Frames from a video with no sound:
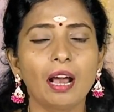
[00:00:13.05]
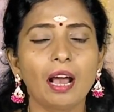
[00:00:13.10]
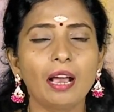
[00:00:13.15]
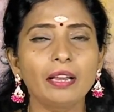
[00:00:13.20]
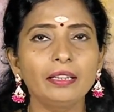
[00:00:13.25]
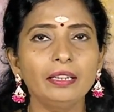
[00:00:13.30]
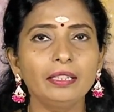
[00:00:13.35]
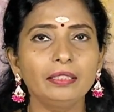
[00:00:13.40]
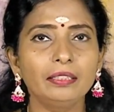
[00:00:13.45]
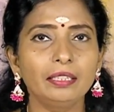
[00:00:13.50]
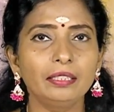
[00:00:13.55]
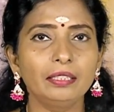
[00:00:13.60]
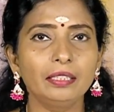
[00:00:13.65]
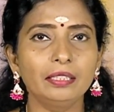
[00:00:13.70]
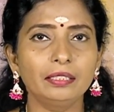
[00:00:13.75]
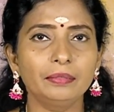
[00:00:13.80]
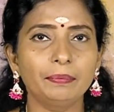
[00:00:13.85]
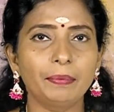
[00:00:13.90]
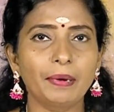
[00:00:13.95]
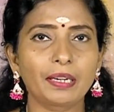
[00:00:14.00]
ஆங்கில தேதி
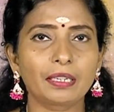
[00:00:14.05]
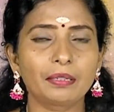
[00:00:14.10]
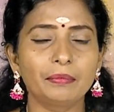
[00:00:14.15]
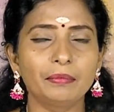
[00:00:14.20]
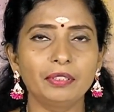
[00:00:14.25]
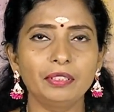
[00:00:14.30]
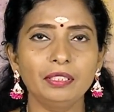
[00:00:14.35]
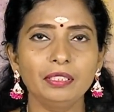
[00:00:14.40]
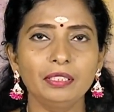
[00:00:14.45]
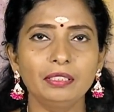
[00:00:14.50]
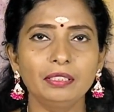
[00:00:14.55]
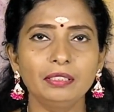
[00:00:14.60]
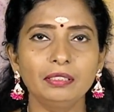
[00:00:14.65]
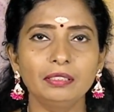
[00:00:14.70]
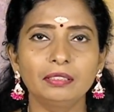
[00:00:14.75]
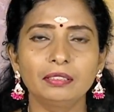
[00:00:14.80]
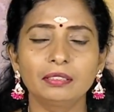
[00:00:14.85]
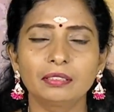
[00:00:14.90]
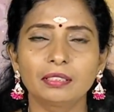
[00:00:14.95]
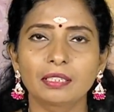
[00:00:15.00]
என்று பார்க்கும் பொழுது
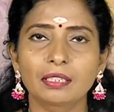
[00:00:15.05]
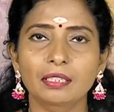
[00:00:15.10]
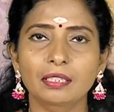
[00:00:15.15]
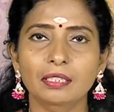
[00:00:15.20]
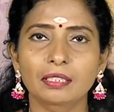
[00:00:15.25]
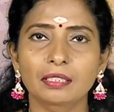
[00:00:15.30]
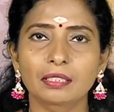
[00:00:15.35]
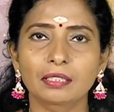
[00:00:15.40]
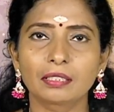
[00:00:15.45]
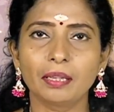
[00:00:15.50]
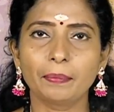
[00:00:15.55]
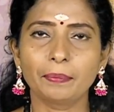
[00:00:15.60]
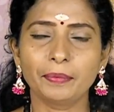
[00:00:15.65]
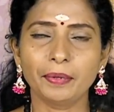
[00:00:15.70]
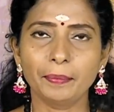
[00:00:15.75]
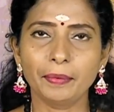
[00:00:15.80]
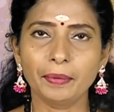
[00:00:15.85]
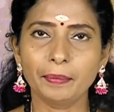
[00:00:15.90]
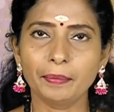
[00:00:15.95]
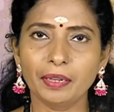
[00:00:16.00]

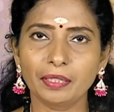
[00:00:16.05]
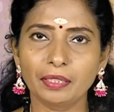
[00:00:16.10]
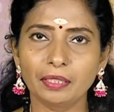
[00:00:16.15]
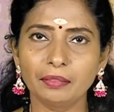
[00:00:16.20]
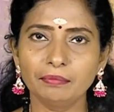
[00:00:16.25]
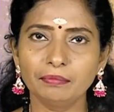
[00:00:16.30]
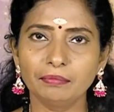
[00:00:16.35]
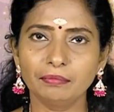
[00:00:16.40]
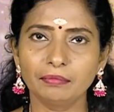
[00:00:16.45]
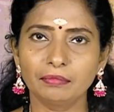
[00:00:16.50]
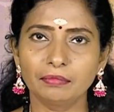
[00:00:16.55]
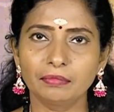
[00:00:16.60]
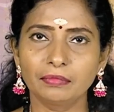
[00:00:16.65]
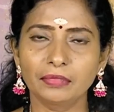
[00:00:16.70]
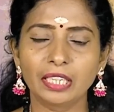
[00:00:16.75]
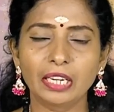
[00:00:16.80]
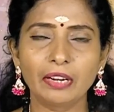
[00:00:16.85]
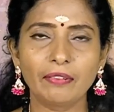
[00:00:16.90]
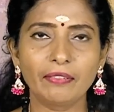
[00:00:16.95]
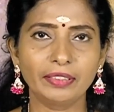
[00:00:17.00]
செப்டம்பர் மாதம்
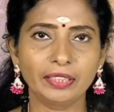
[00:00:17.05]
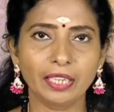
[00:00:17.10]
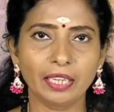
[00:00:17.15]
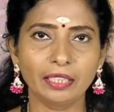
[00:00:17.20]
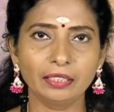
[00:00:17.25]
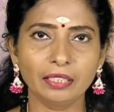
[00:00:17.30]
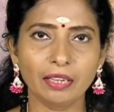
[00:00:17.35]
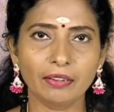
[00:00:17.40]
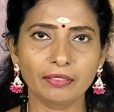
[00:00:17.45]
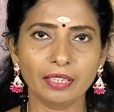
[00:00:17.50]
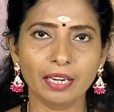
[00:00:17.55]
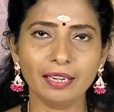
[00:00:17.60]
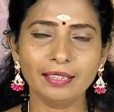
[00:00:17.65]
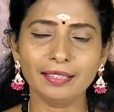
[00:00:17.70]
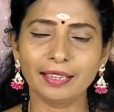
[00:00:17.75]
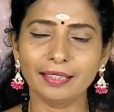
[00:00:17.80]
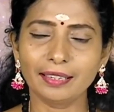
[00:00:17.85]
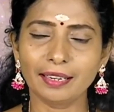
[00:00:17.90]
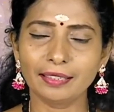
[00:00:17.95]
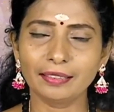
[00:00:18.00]
இருபத்தைந்தாவது நாள்
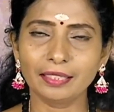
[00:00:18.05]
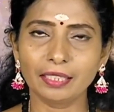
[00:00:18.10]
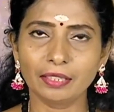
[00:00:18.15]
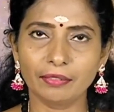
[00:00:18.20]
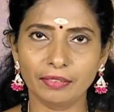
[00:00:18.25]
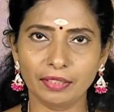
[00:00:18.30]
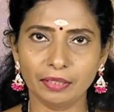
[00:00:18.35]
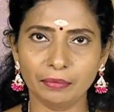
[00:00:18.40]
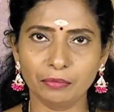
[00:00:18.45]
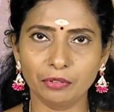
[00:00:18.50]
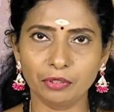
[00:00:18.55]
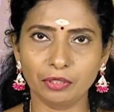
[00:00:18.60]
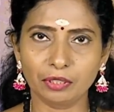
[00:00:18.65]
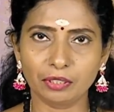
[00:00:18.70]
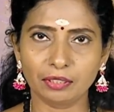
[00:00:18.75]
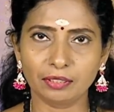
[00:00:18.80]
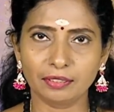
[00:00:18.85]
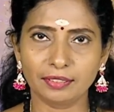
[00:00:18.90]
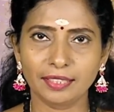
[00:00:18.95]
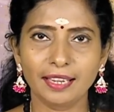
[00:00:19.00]
ரெண்டாயிரத்தி இருபத்தி
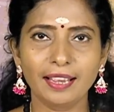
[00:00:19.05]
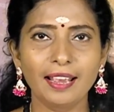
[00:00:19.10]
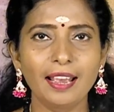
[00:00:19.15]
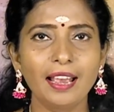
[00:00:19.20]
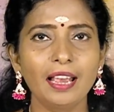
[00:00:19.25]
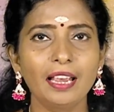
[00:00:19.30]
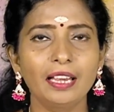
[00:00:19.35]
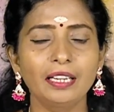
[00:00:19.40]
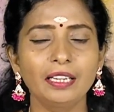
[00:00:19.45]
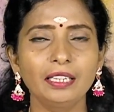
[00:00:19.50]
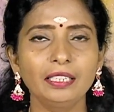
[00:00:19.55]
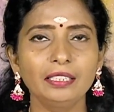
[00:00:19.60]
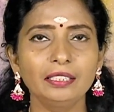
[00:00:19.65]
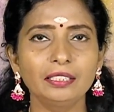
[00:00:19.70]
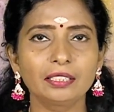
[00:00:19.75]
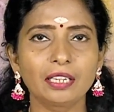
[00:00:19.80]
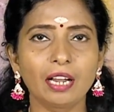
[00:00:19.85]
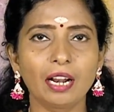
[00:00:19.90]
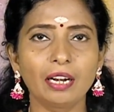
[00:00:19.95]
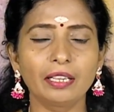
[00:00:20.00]
மூன்று
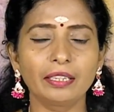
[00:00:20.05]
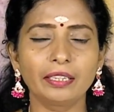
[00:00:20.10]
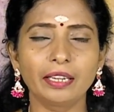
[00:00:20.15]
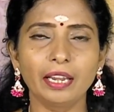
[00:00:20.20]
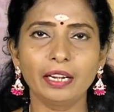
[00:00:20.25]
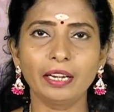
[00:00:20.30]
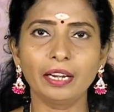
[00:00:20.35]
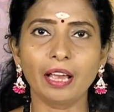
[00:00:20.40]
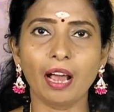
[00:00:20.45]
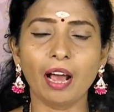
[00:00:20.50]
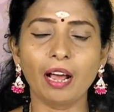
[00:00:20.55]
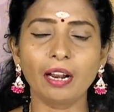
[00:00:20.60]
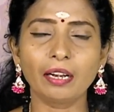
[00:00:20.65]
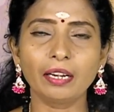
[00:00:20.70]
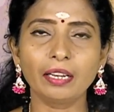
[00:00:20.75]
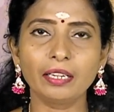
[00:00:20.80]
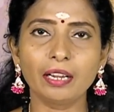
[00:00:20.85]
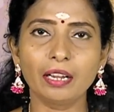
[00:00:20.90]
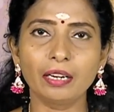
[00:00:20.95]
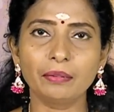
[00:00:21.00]
இன்று காலை ஏழு
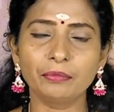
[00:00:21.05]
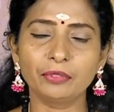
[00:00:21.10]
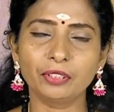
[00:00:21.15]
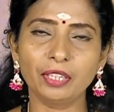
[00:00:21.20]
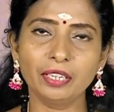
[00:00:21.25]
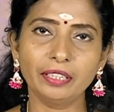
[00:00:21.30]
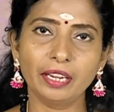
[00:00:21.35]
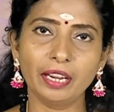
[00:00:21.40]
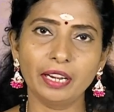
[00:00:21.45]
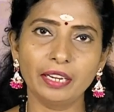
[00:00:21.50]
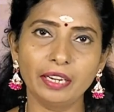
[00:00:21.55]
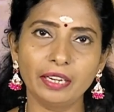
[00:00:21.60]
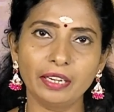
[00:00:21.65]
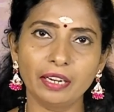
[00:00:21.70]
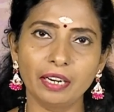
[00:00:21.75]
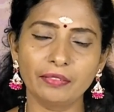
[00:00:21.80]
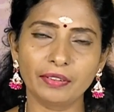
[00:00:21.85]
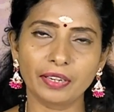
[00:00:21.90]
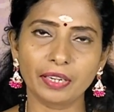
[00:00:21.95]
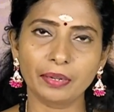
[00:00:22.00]
ஆறே கால் முதல் ஏழே
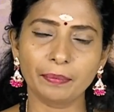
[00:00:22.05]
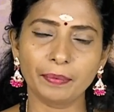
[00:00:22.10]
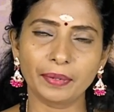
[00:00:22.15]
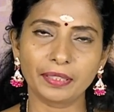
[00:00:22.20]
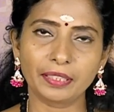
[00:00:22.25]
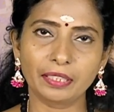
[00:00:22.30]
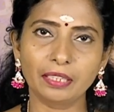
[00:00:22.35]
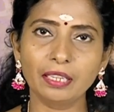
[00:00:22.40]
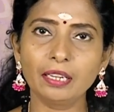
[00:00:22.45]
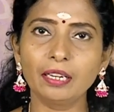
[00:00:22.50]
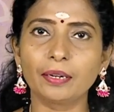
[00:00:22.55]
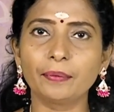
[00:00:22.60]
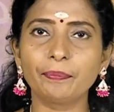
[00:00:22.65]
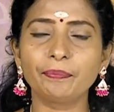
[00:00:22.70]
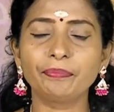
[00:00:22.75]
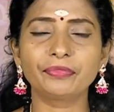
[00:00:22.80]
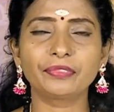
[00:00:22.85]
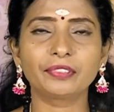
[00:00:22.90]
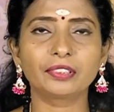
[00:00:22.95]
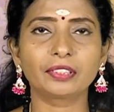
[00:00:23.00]
கால் வரை பார்த்திங்கன்னா
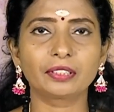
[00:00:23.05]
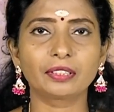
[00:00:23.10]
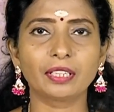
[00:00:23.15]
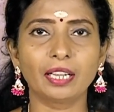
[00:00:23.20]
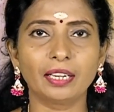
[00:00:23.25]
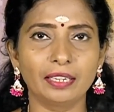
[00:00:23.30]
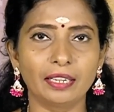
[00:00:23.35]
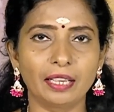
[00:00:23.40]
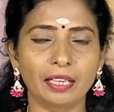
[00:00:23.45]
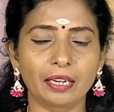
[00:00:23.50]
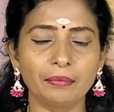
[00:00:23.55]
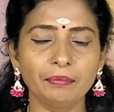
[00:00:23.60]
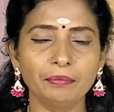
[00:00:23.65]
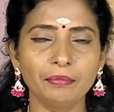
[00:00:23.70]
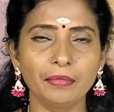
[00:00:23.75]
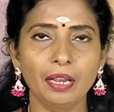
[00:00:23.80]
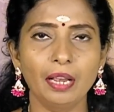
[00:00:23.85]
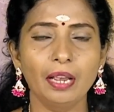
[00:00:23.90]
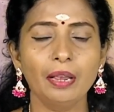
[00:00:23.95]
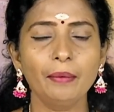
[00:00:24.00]
நல்ல நேரம்
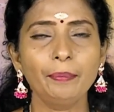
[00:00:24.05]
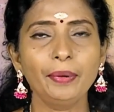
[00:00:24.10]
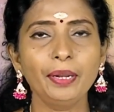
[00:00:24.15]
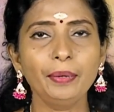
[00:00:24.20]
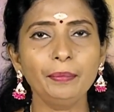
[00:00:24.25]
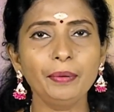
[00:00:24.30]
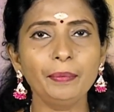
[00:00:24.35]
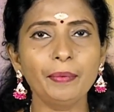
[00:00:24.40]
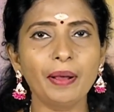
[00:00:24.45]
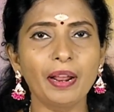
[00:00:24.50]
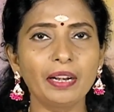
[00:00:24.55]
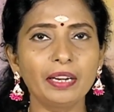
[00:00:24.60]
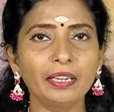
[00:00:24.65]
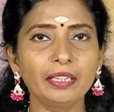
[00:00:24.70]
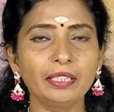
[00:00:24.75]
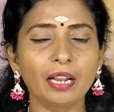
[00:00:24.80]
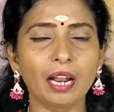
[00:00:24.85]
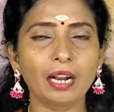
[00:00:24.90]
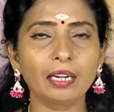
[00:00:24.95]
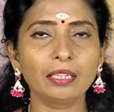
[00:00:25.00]
பின்பு மாலை
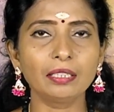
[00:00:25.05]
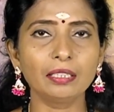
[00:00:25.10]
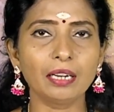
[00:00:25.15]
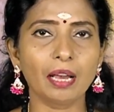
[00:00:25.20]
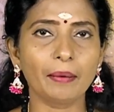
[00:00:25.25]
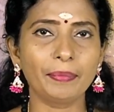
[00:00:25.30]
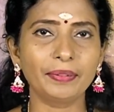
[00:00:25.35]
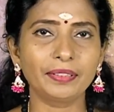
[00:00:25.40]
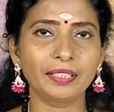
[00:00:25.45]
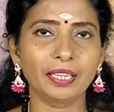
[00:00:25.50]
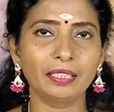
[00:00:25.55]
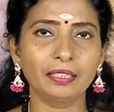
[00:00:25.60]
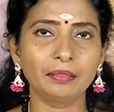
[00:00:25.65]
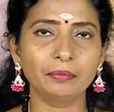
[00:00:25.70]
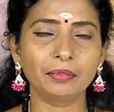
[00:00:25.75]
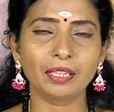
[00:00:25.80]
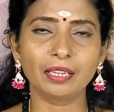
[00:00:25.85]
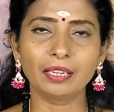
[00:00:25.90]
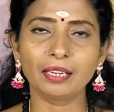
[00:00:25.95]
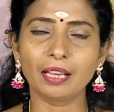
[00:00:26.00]
நான்கு நாற்பத்தைந்து
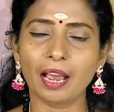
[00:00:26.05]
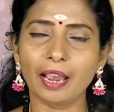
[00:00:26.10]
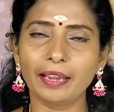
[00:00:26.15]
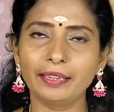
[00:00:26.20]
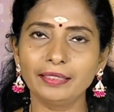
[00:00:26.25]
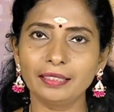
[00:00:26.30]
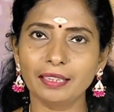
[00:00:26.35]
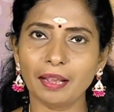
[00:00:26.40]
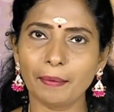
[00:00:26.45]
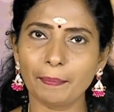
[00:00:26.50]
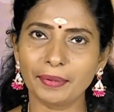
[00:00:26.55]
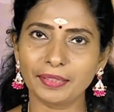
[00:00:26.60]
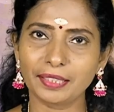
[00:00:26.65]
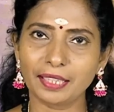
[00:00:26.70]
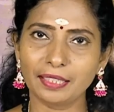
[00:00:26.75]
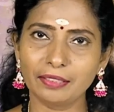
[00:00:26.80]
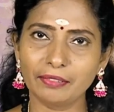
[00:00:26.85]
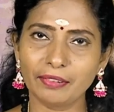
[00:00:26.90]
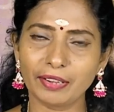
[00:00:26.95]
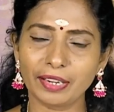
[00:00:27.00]
முதல் ஐந்து
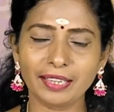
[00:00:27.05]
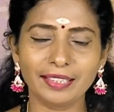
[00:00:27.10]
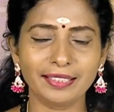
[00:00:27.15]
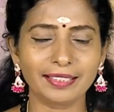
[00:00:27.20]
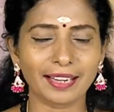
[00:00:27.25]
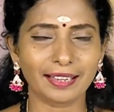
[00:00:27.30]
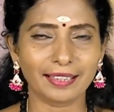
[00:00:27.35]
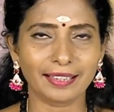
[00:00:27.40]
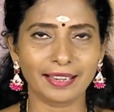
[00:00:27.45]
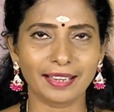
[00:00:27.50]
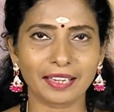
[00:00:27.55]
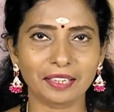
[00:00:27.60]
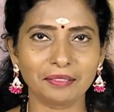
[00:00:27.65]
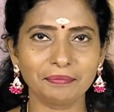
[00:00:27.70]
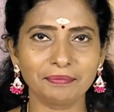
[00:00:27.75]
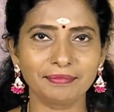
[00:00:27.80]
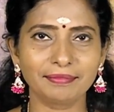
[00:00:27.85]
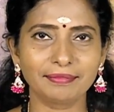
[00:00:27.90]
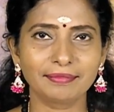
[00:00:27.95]
நாற்பத்தைந்து வரை நல்ல நேரம்